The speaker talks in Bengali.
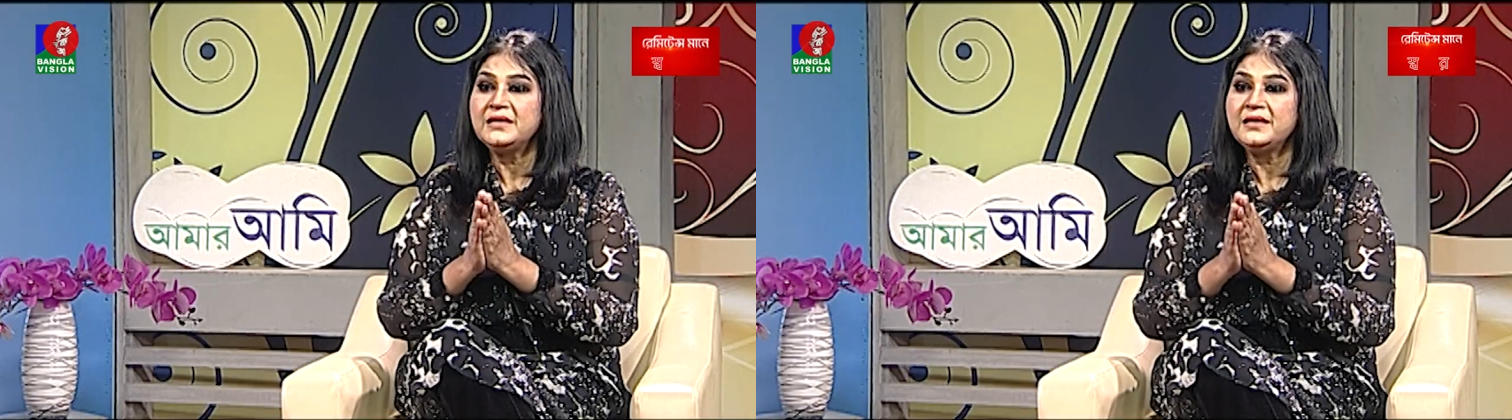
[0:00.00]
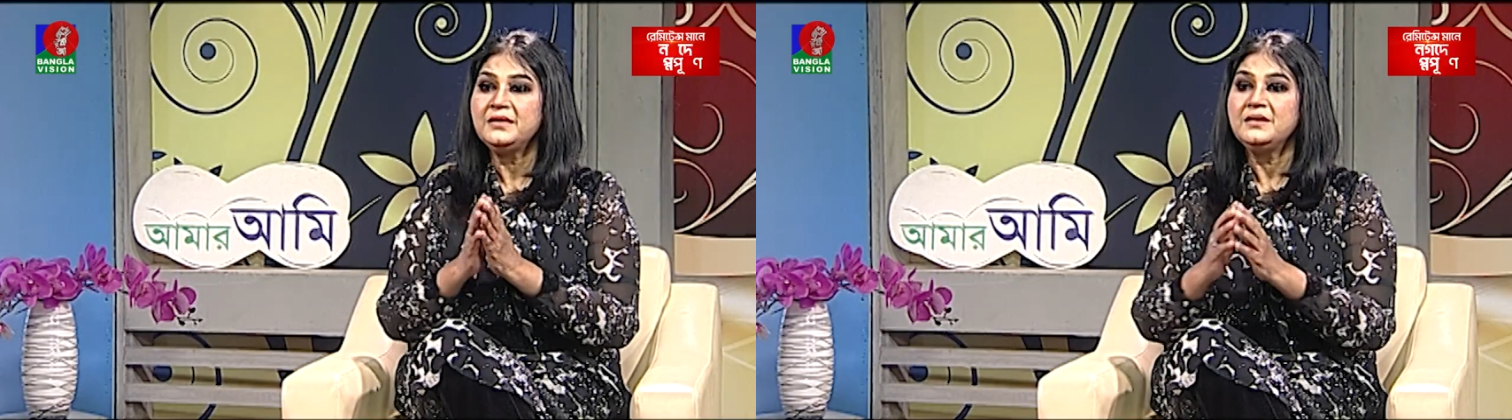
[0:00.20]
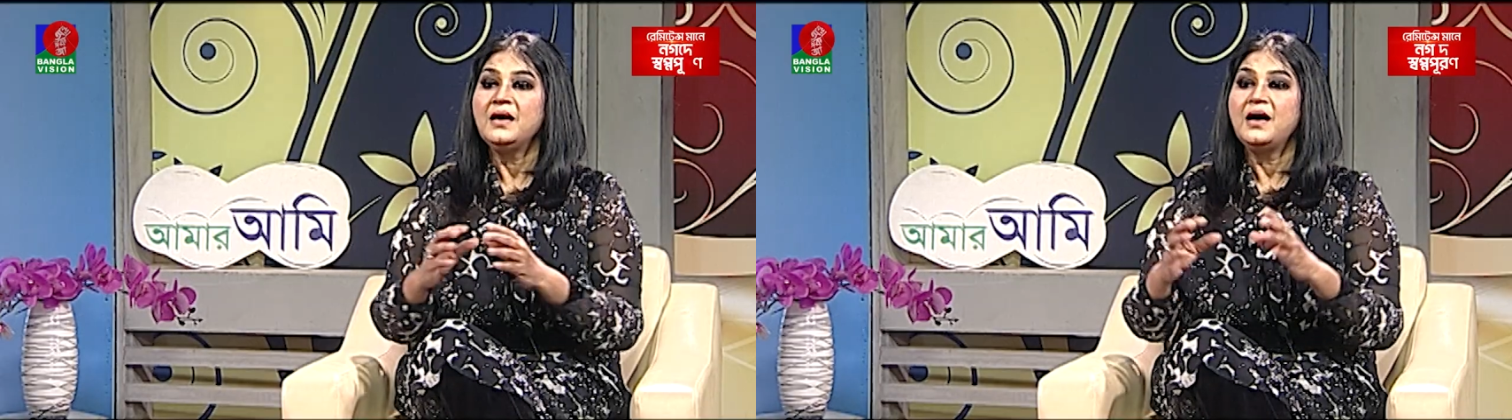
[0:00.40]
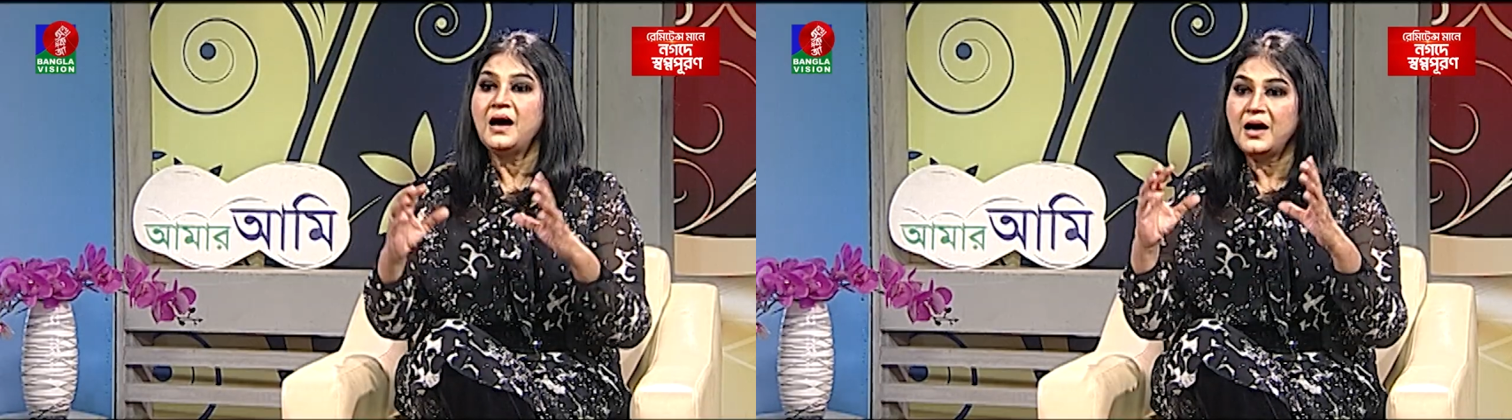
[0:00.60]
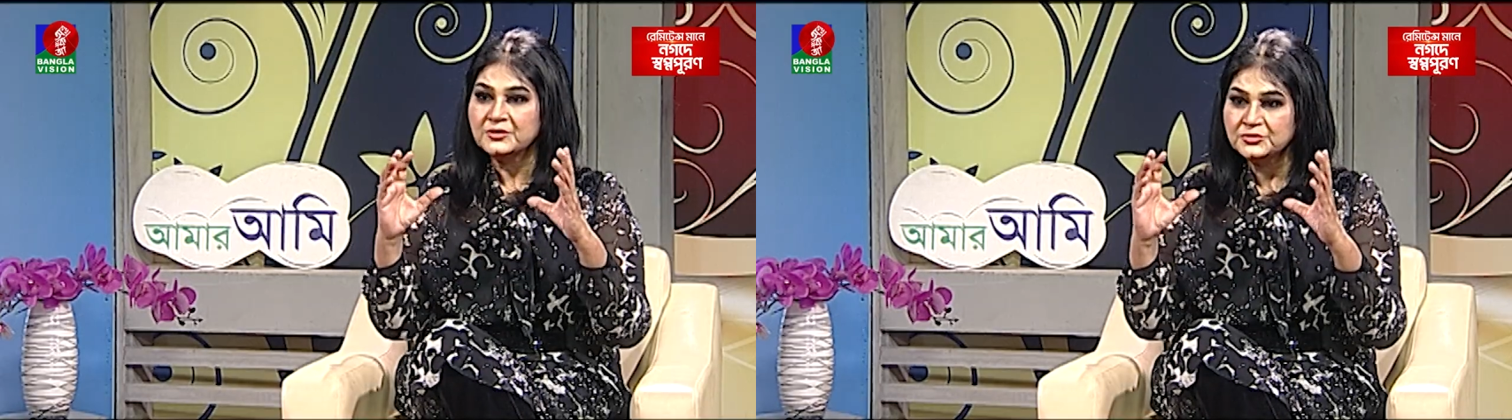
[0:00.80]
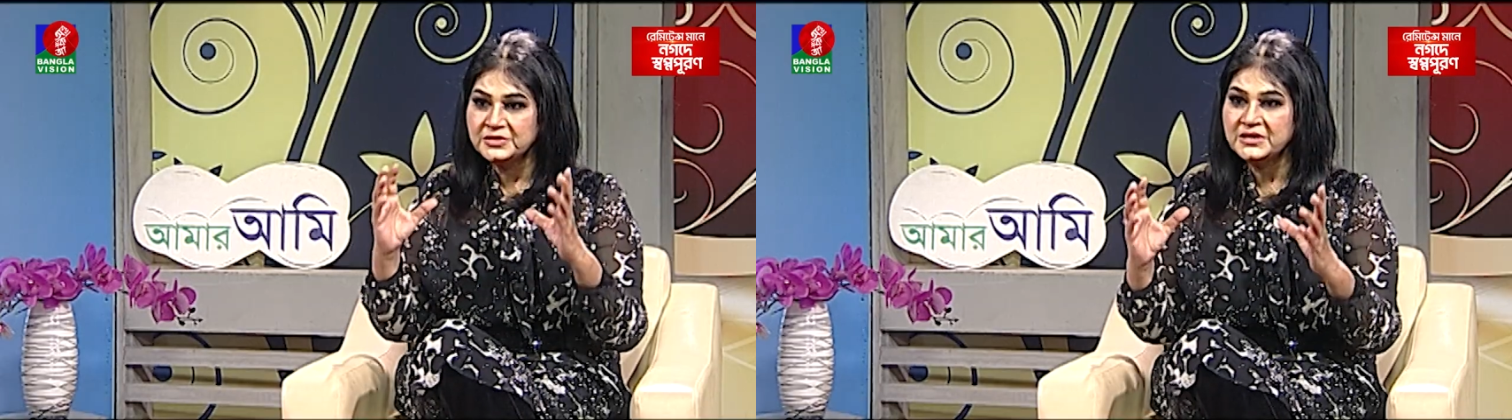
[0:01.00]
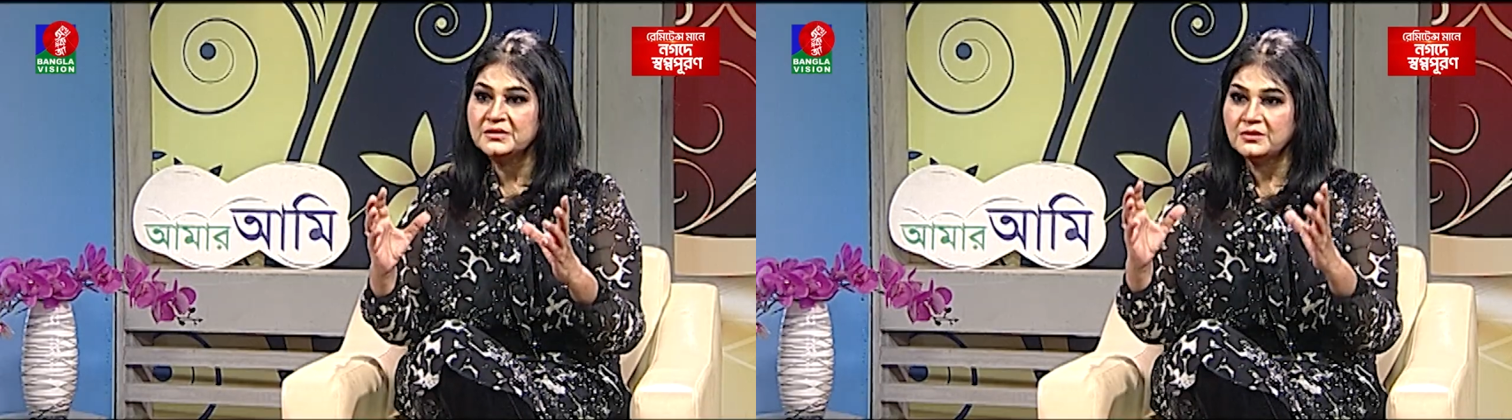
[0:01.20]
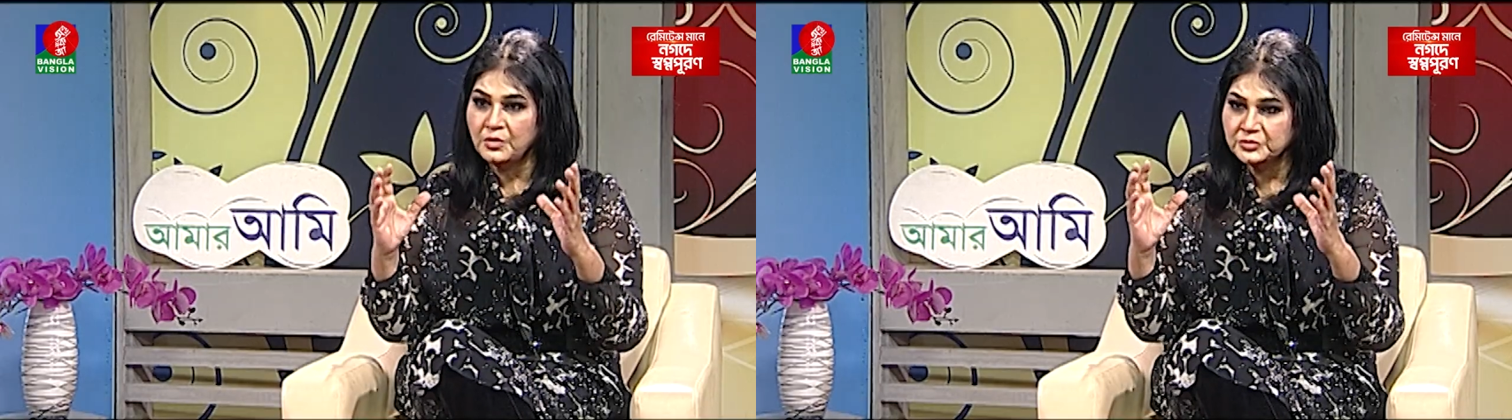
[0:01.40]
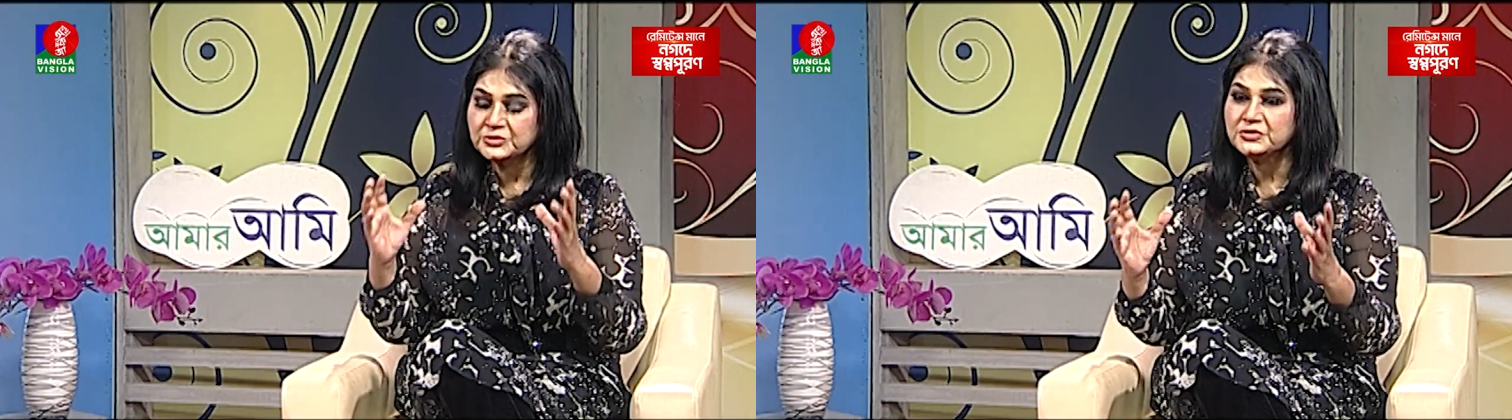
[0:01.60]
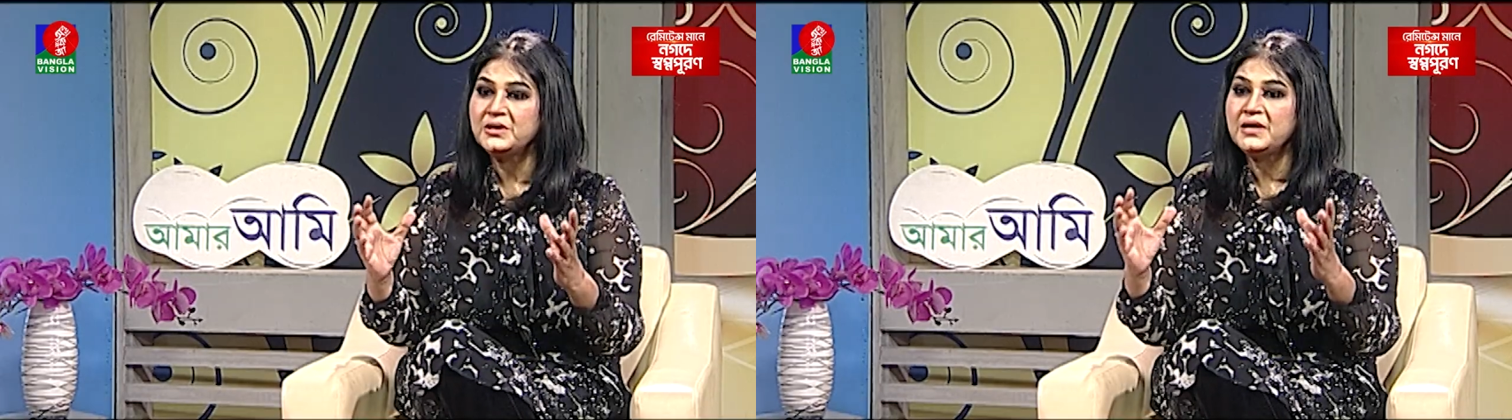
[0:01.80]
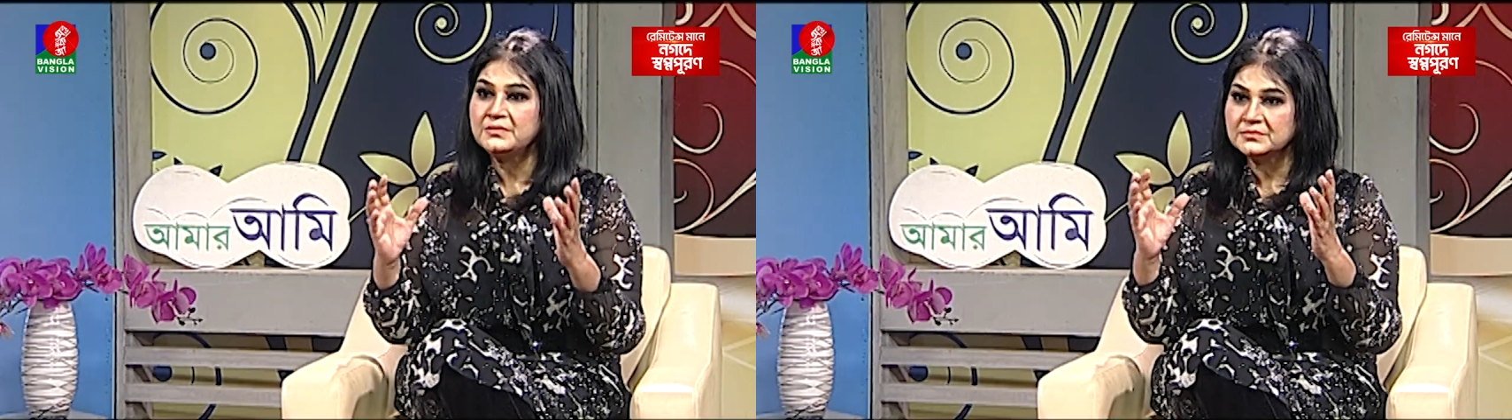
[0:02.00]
দিয়ে আধুনিক অবশ্যই